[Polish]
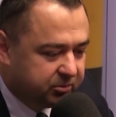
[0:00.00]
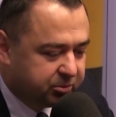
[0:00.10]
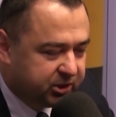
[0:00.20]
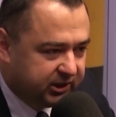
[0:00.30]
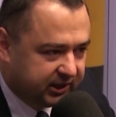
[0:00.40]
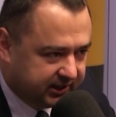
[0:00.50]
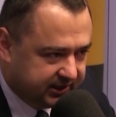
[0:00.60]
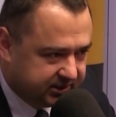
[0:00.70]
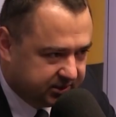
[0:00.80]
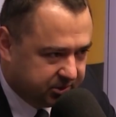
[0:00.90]
poprzedniej
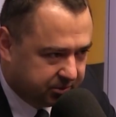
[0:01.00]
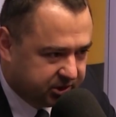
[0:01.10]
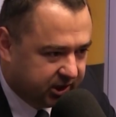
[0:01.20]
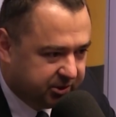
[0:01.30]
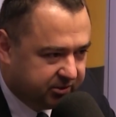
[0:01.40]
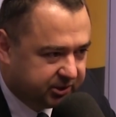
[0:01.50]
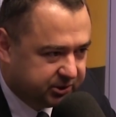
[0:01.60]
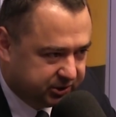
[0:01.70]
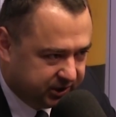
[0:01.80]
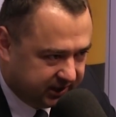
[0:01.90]
kadencji była przynajmniej dwa
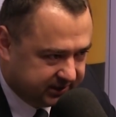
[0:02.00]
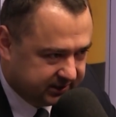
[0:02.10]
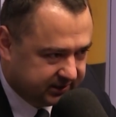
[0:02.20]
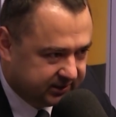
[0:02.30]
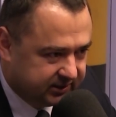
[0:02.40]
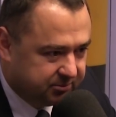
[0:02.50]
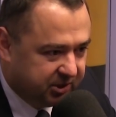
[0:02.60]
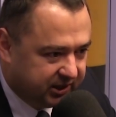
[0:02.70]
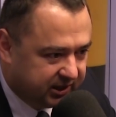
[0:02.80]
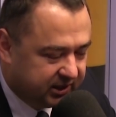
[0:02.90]
czy trzy razy
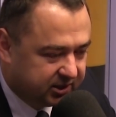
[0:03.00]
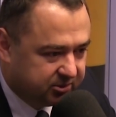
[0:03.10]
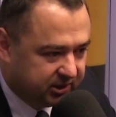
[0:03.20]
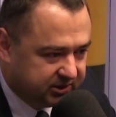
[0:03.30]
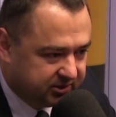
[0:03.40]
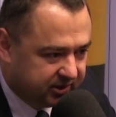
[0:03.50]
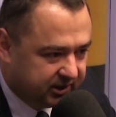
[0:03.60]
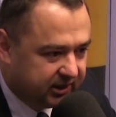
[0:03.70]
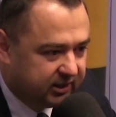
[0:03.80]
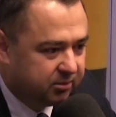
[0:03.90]
zmieniana,
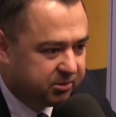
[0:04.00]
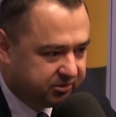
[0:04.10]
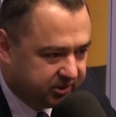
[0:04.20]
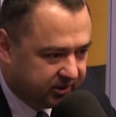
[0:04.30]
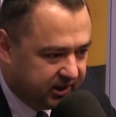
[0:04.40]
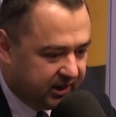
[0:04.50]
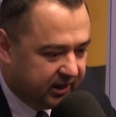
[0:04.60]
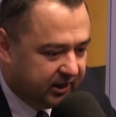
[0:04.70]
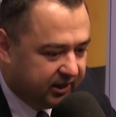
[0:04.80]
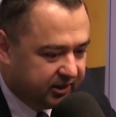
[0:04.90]
aktualizowana i na pewno
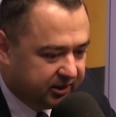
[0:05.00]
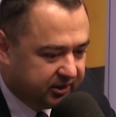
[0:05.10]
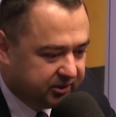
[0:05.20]
e,